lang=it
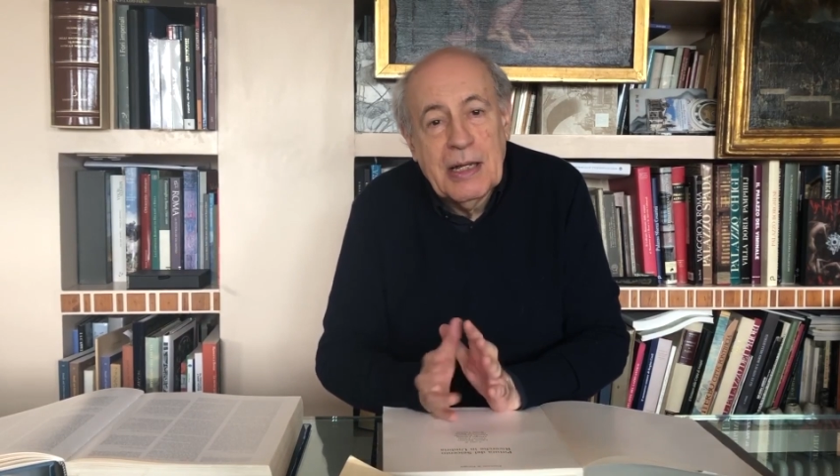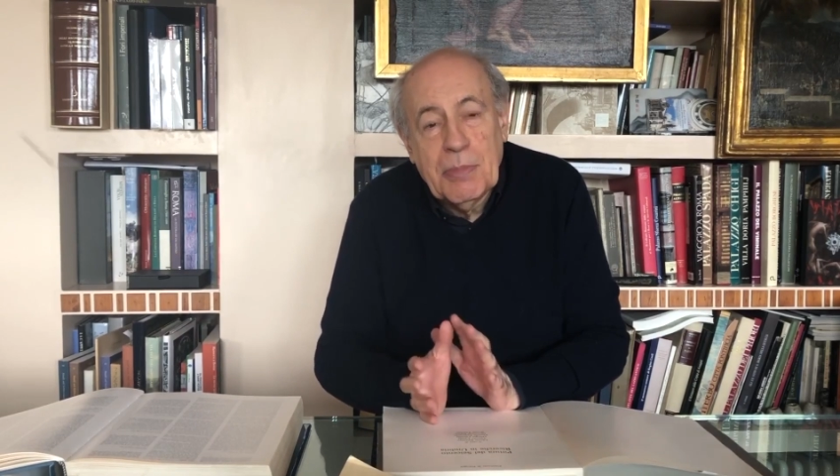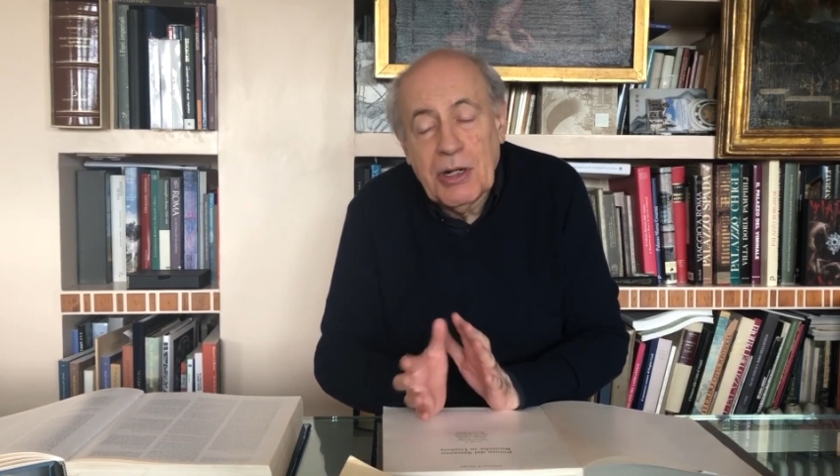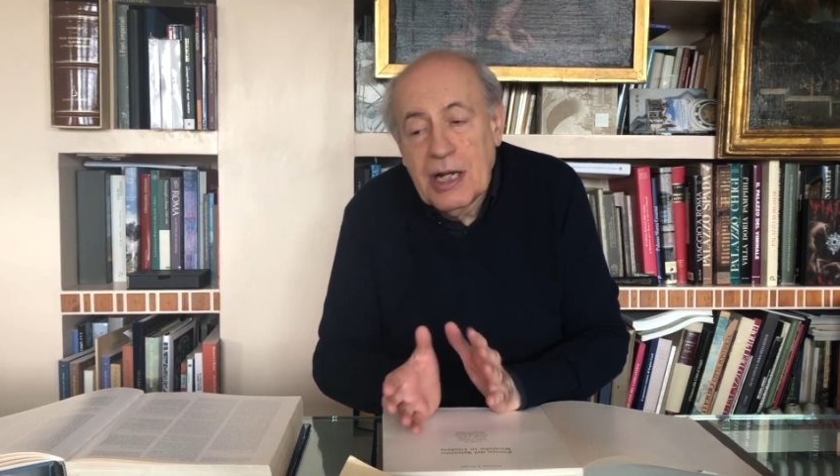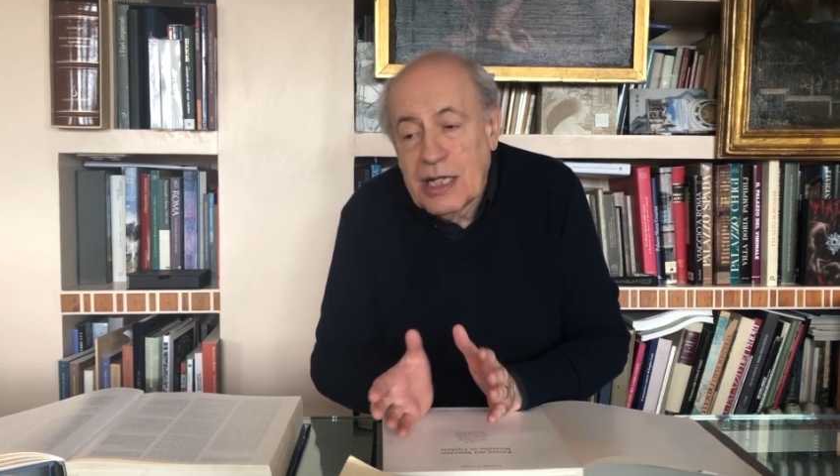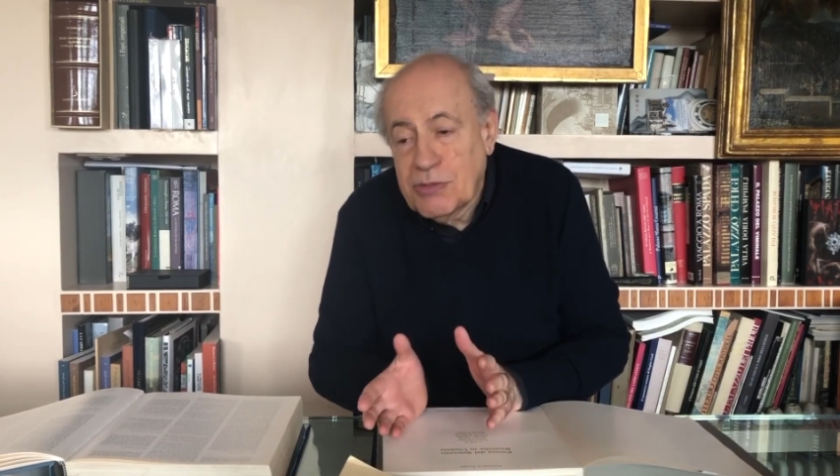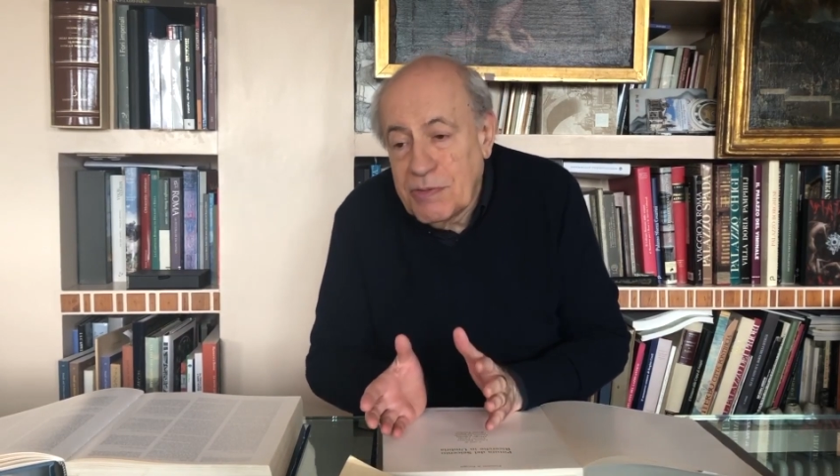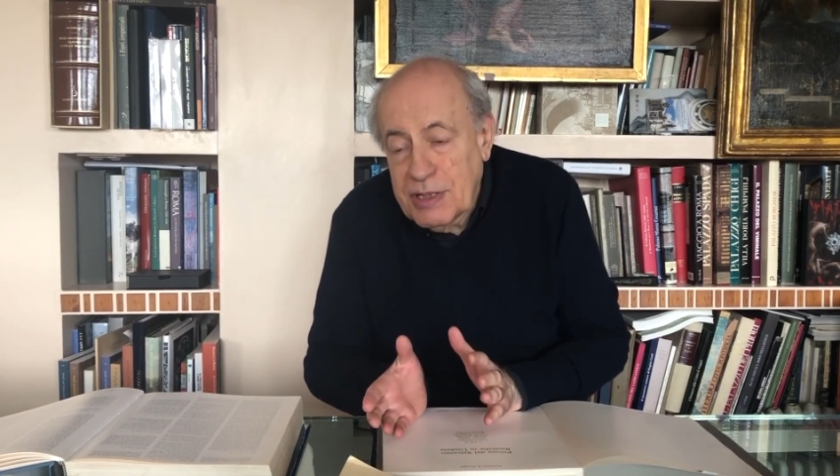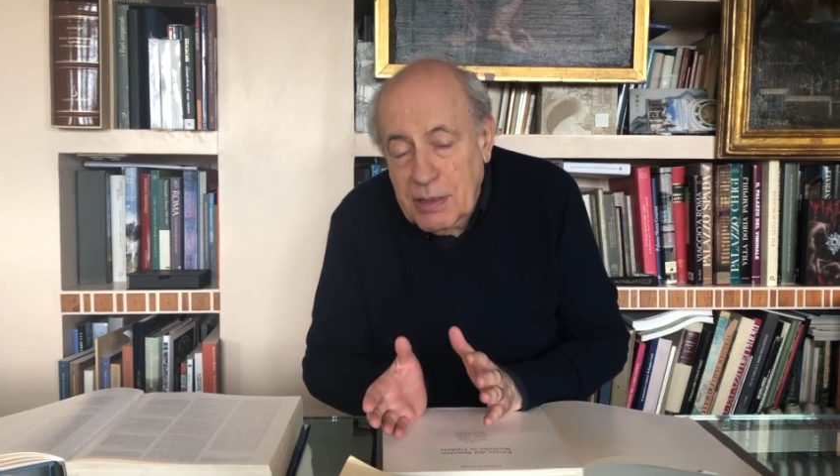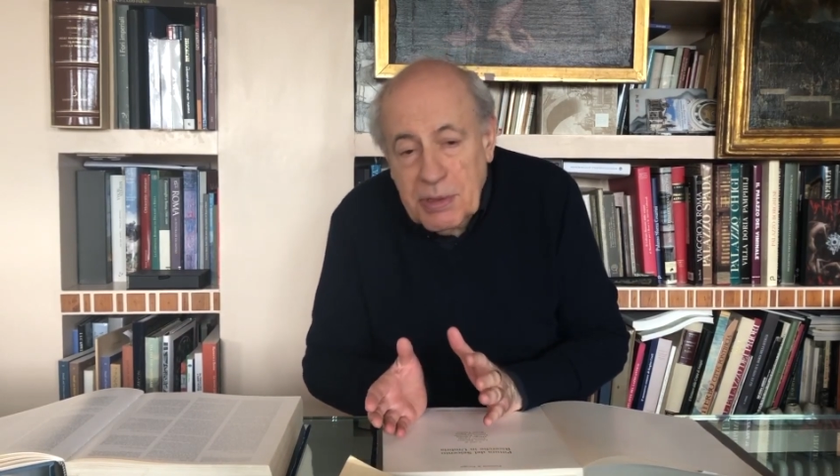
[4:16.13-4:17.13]
però nella sua
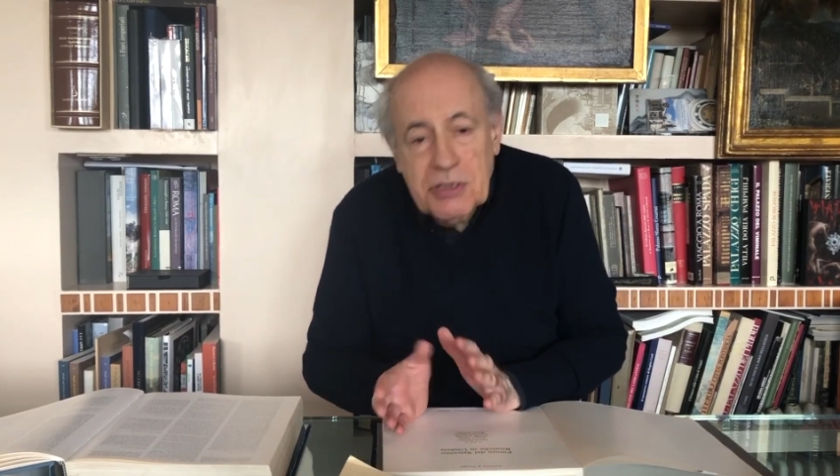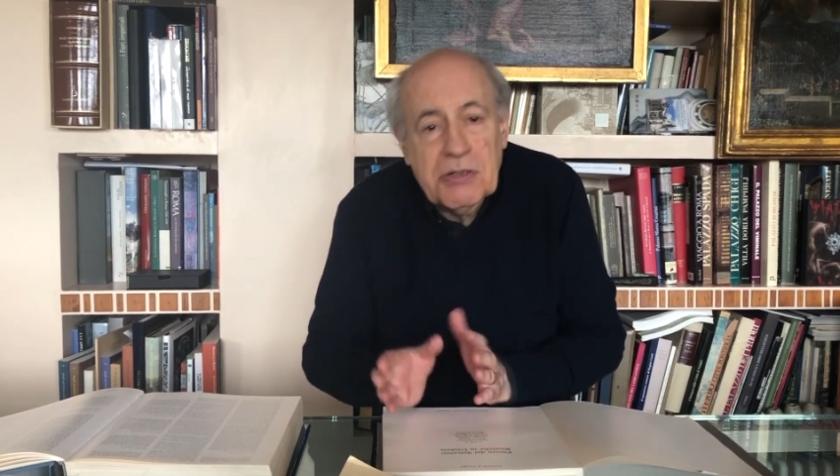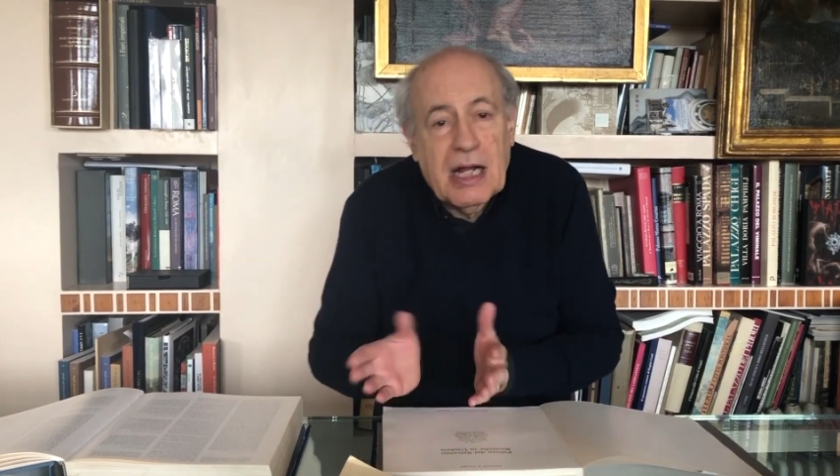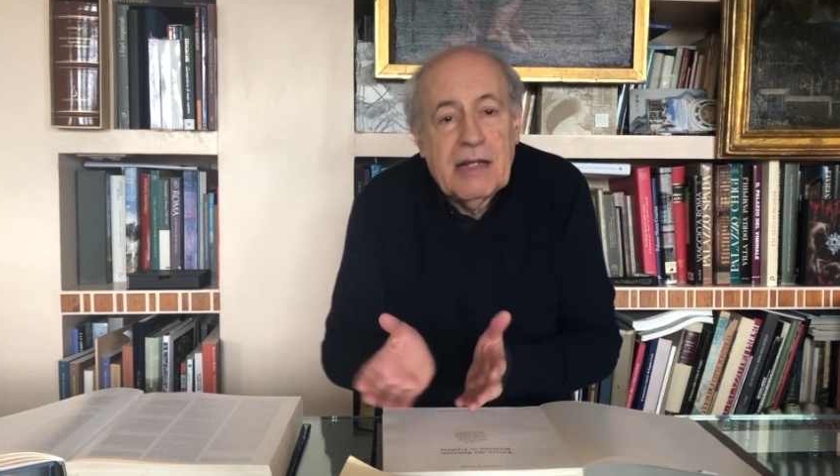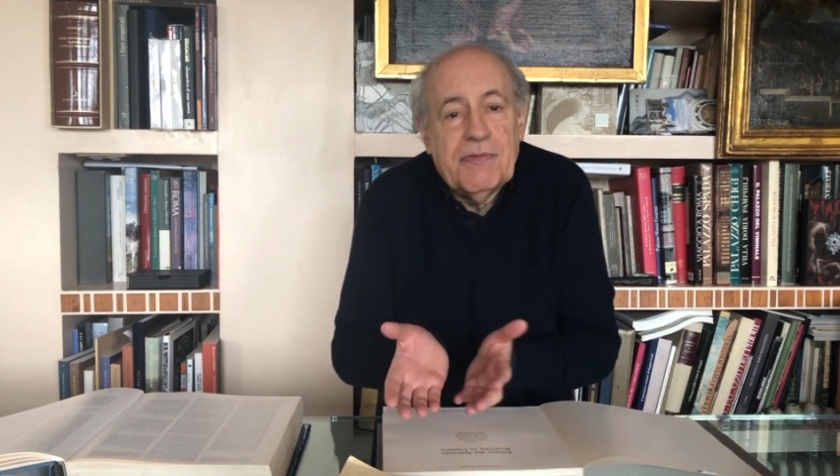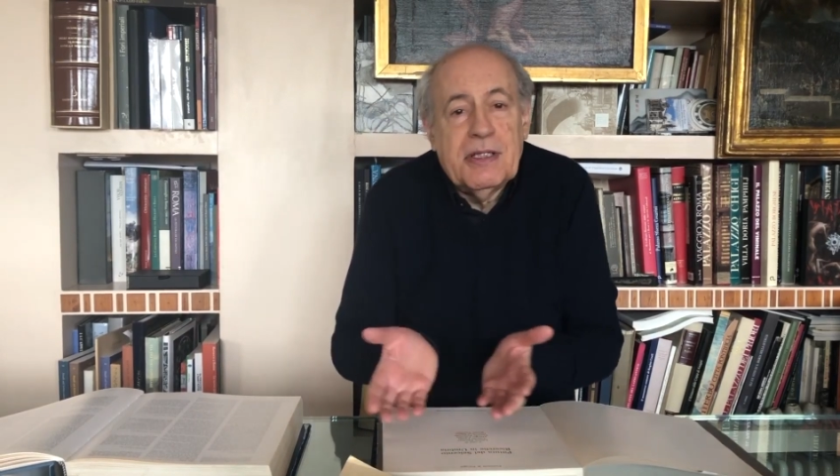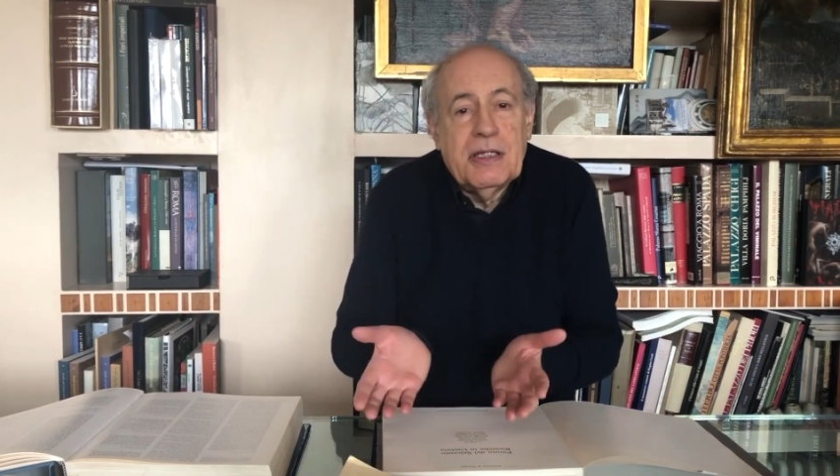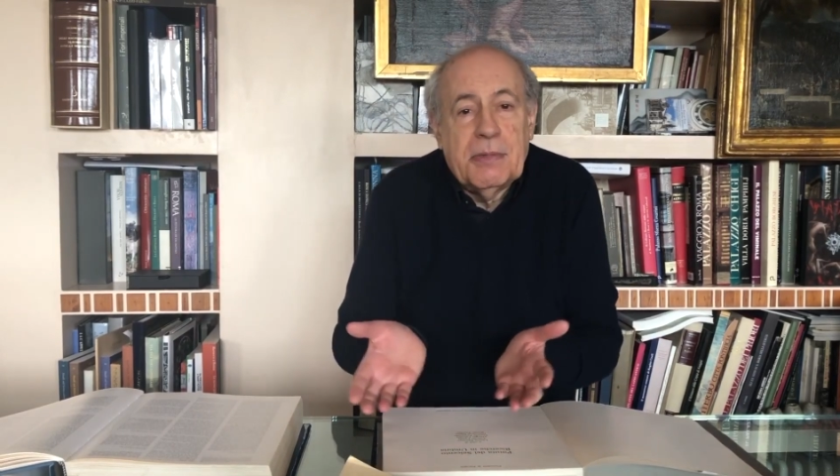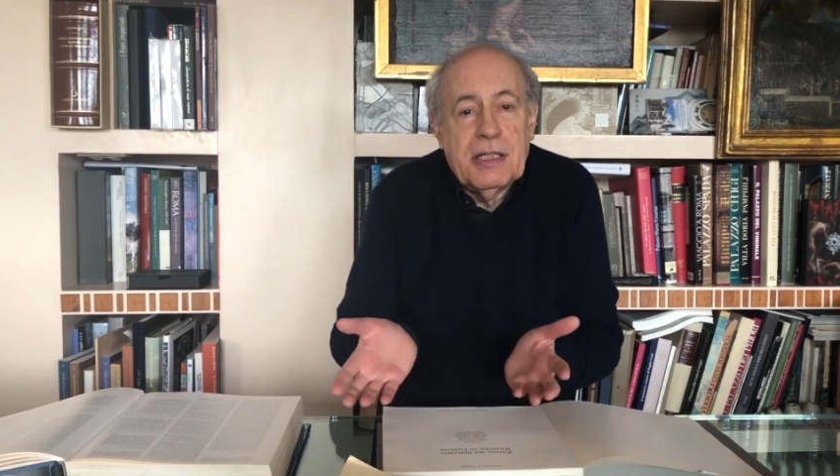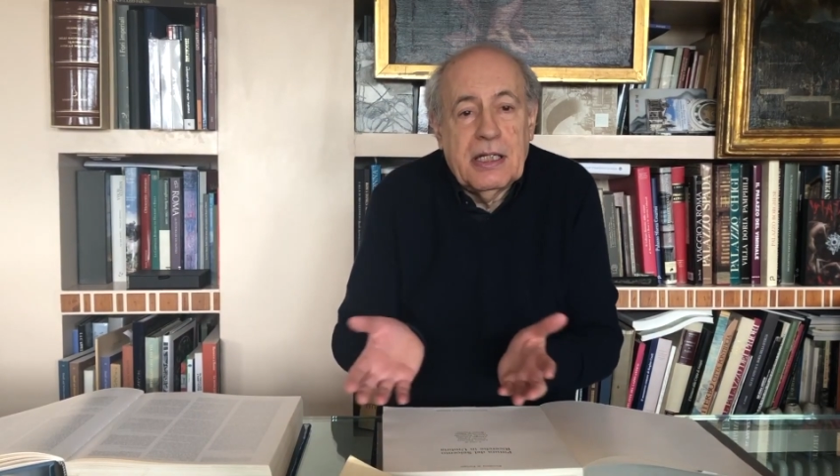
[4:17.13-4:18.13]
vita personale
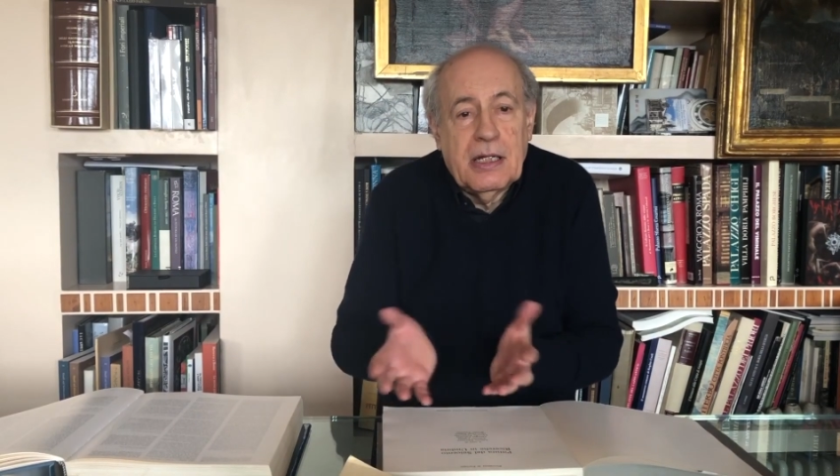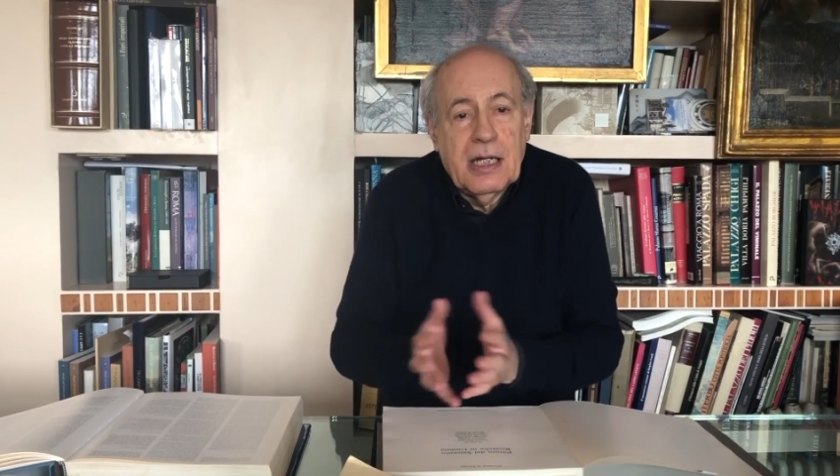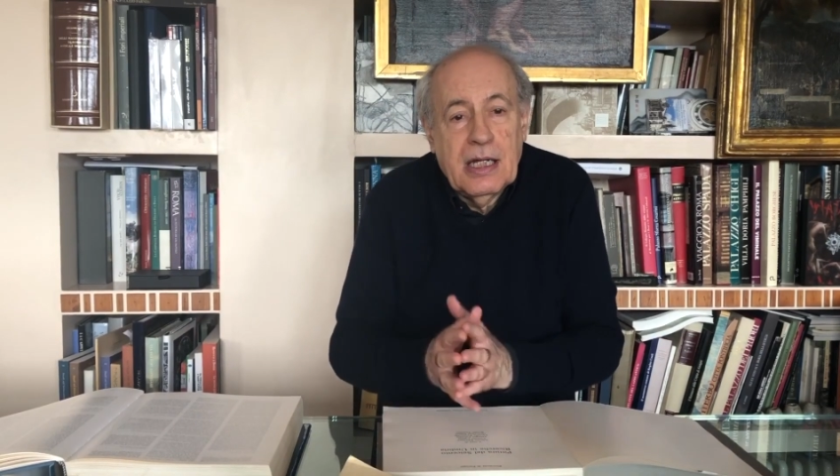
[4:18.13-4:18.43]
effettivamente